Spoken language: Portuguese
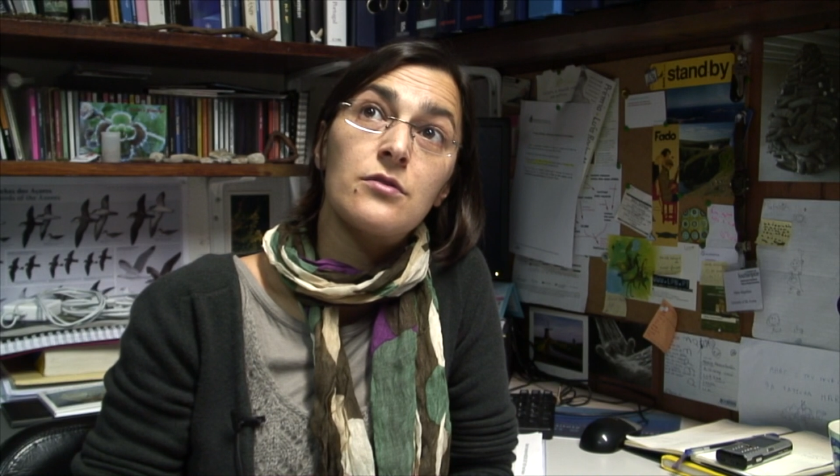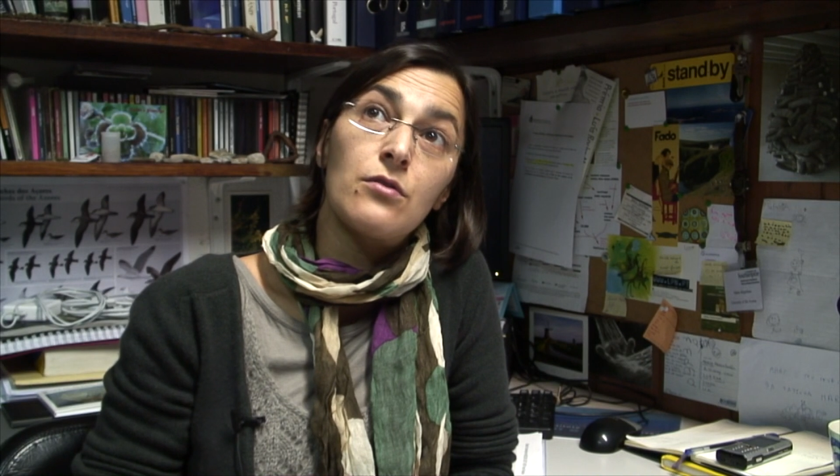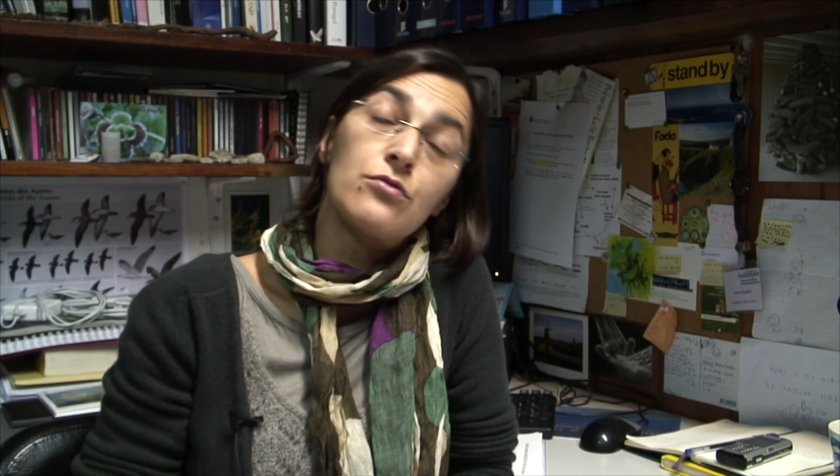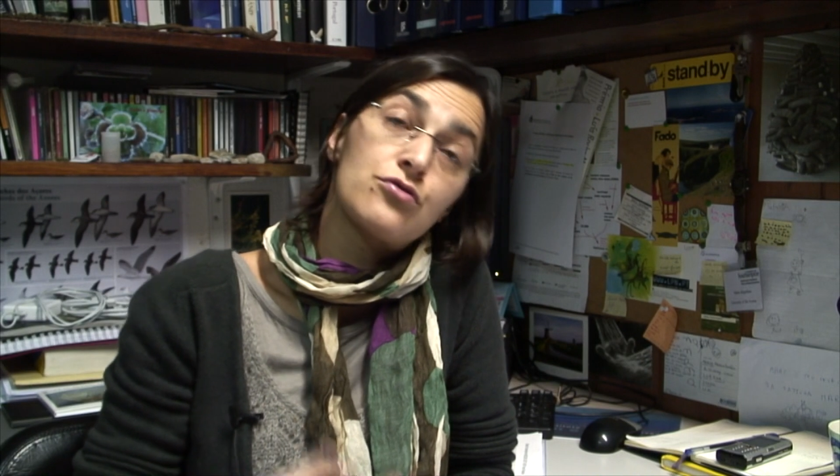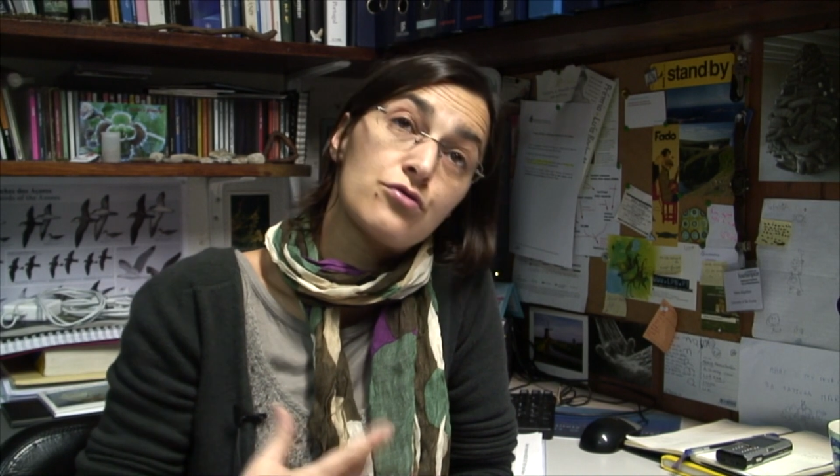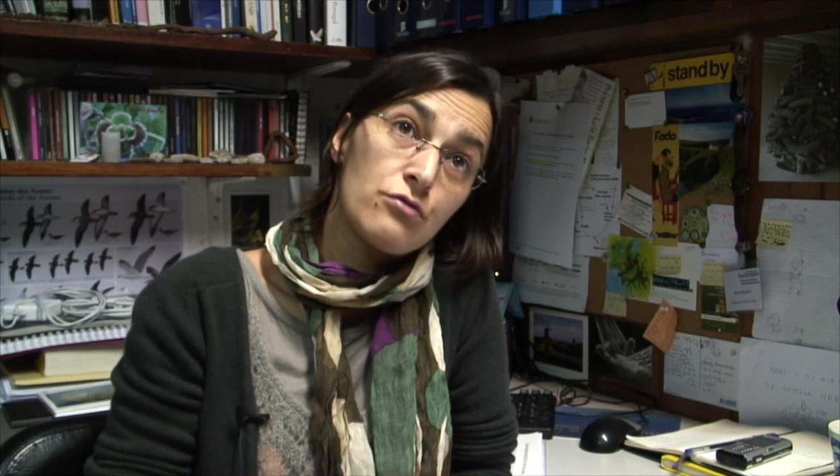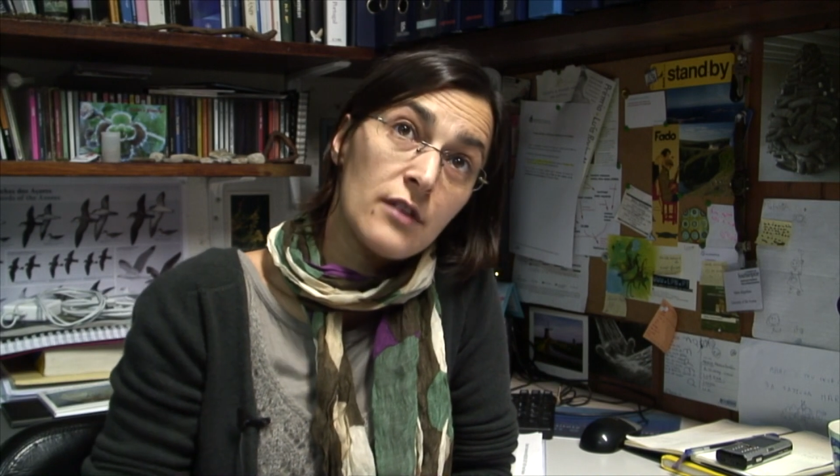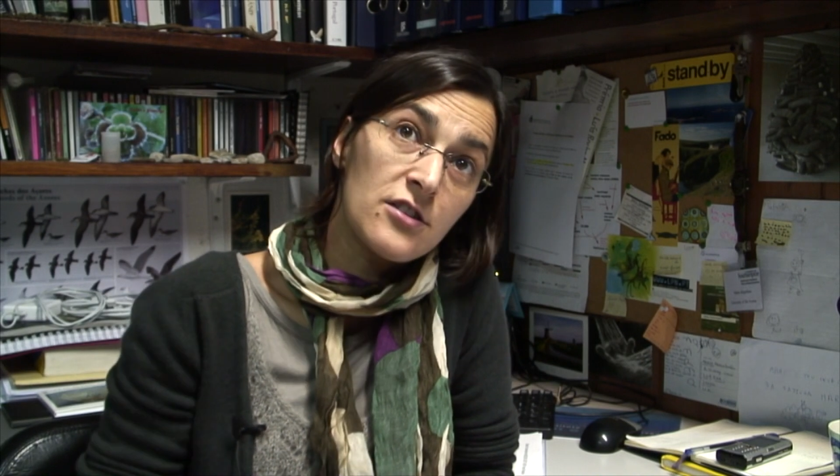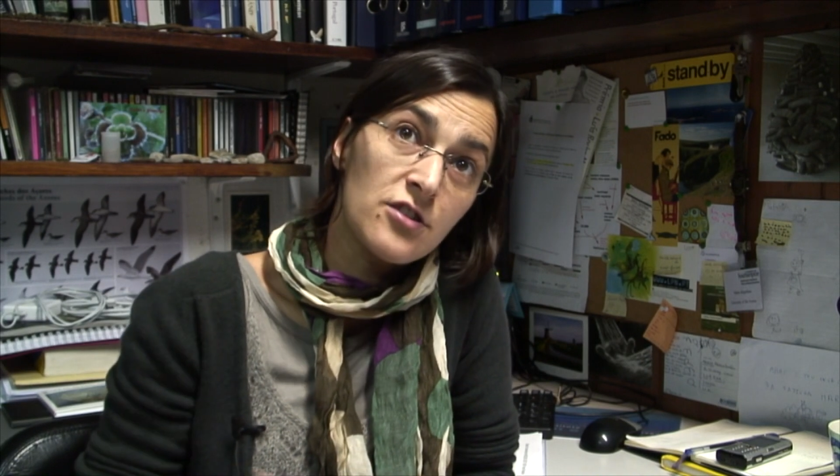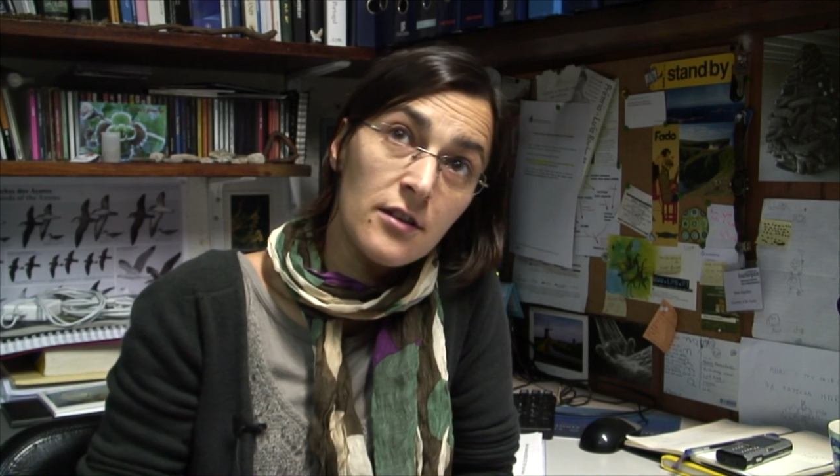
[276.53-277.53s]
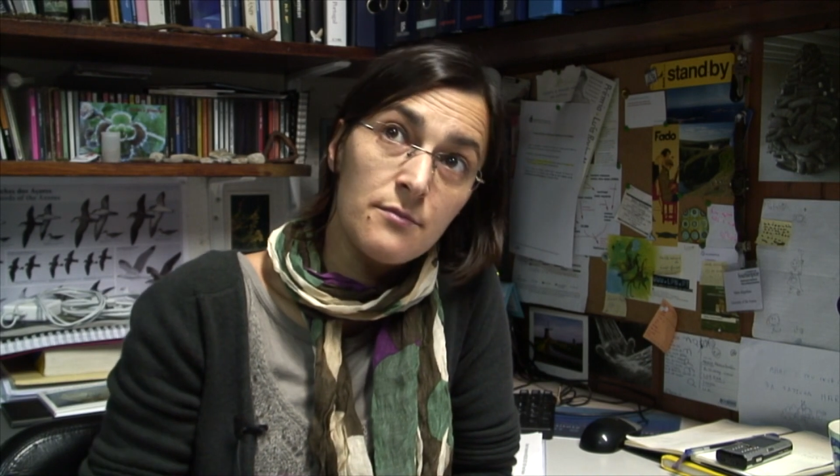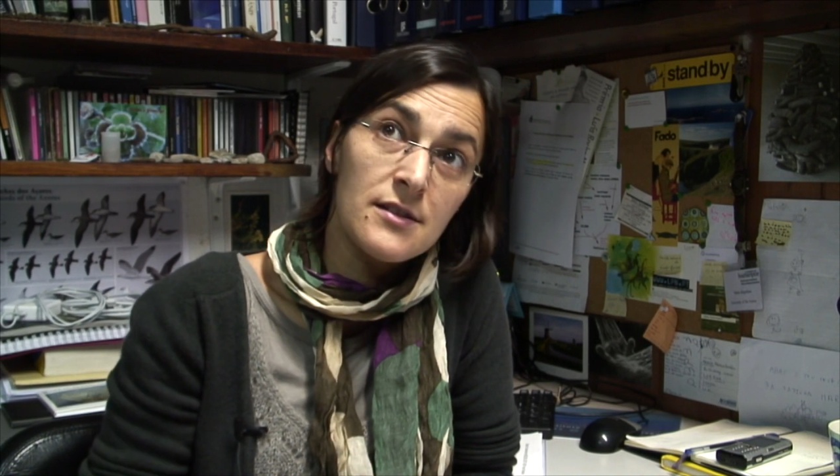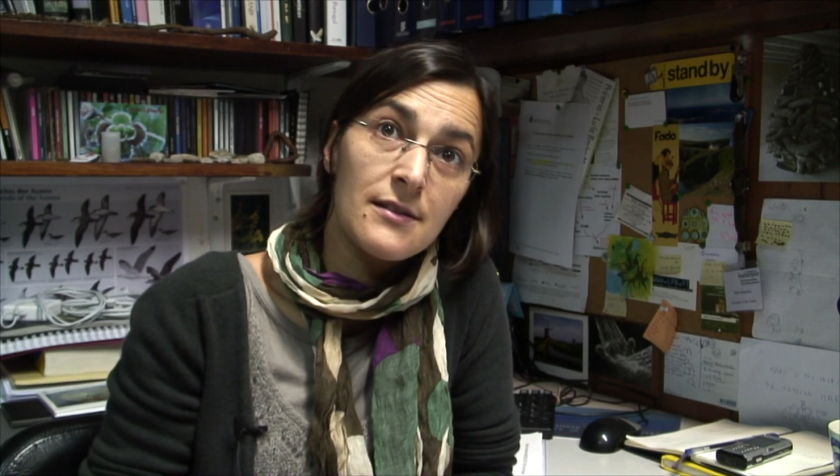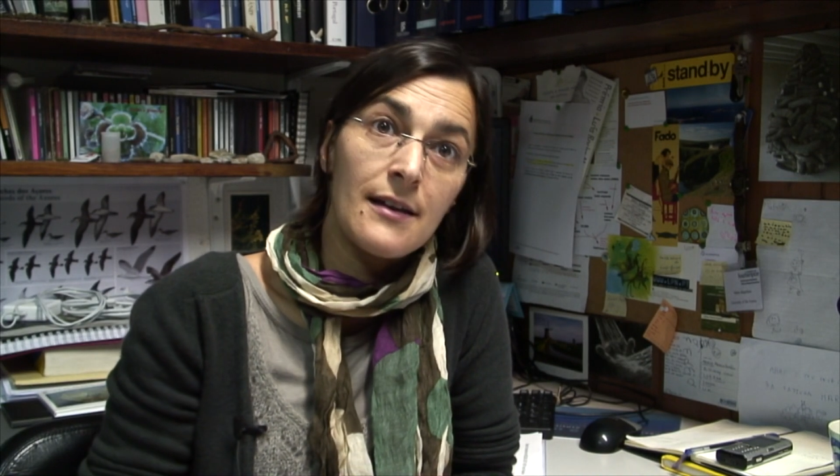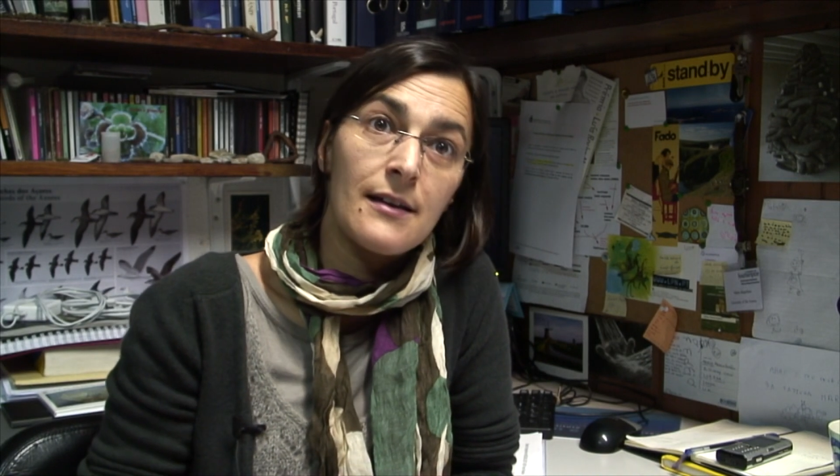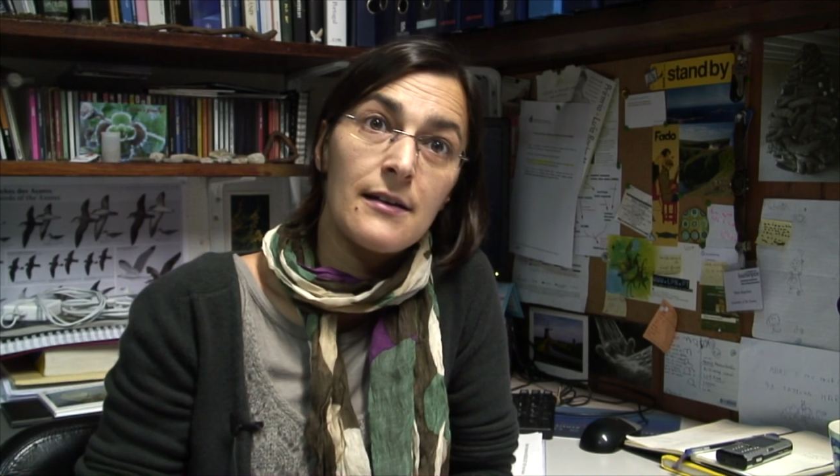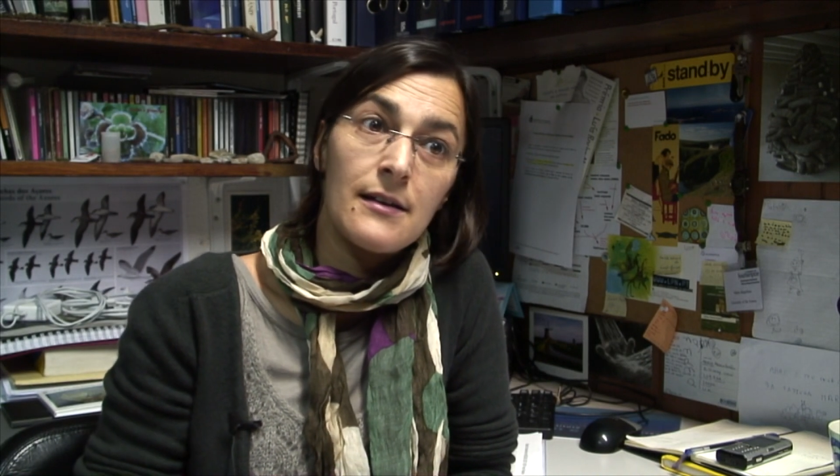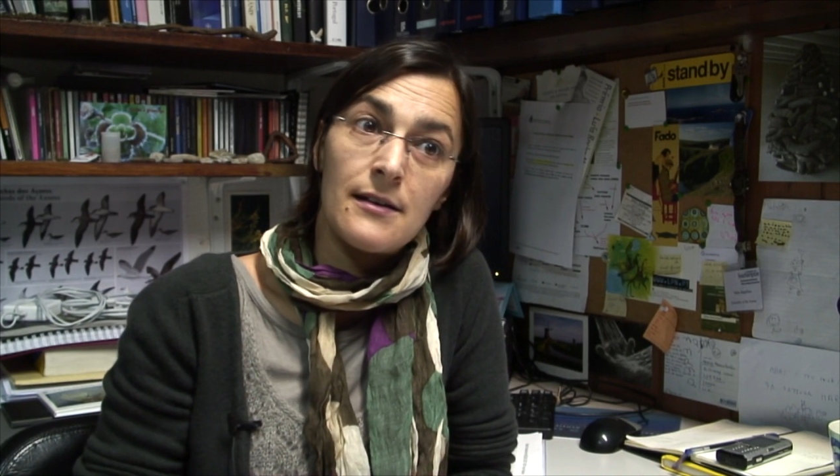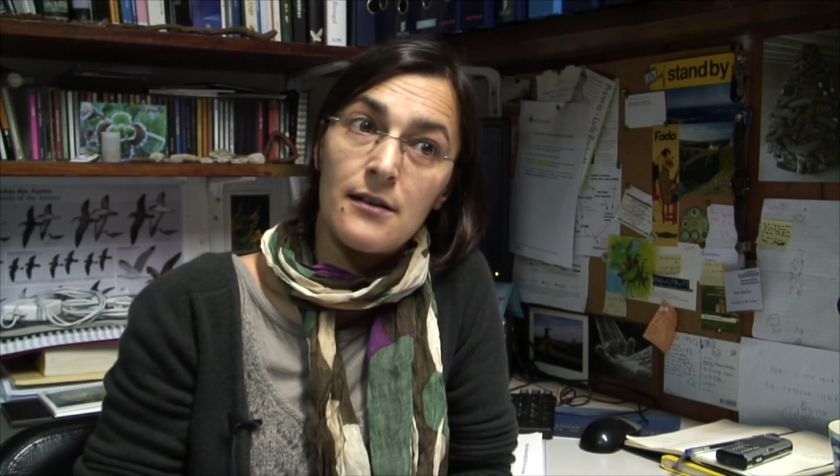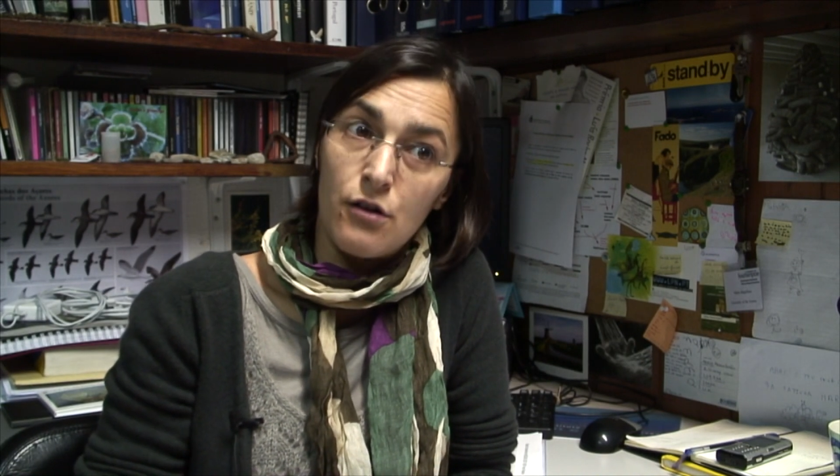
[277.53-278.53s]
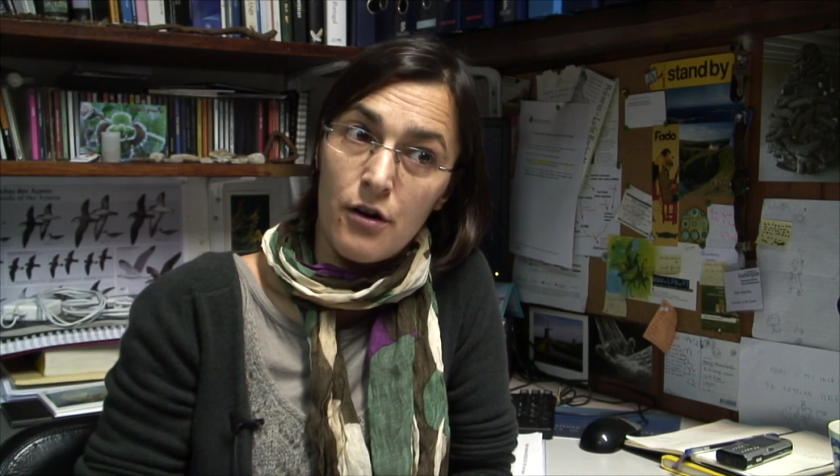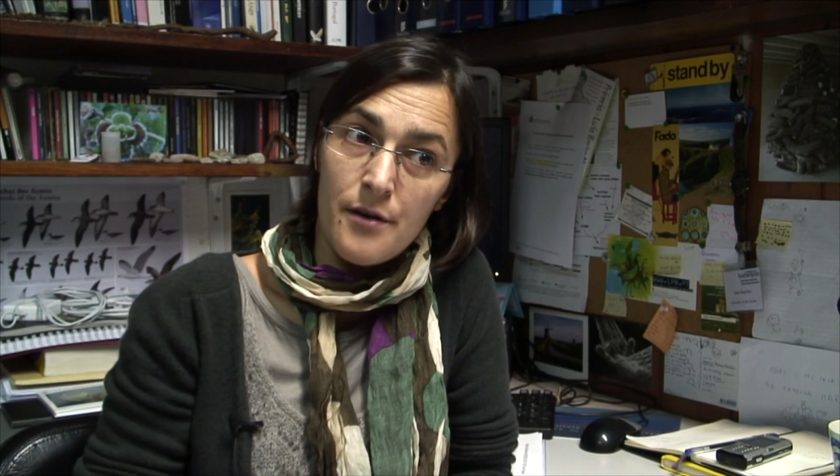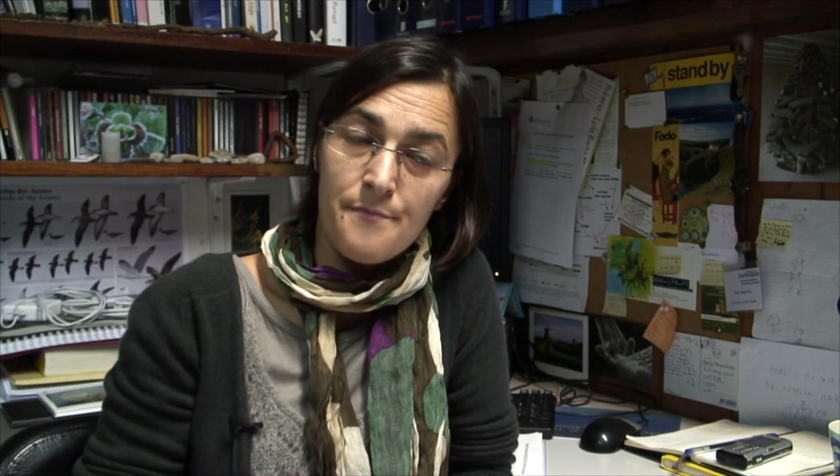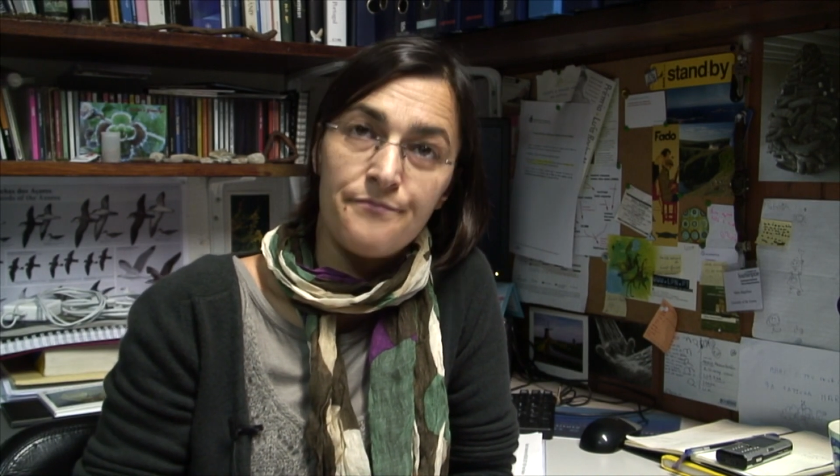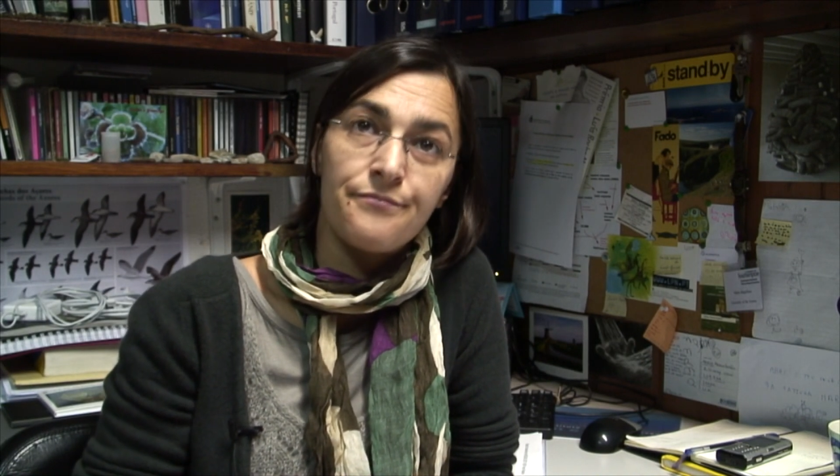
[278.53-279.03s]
ou nos resultados que temos até agora,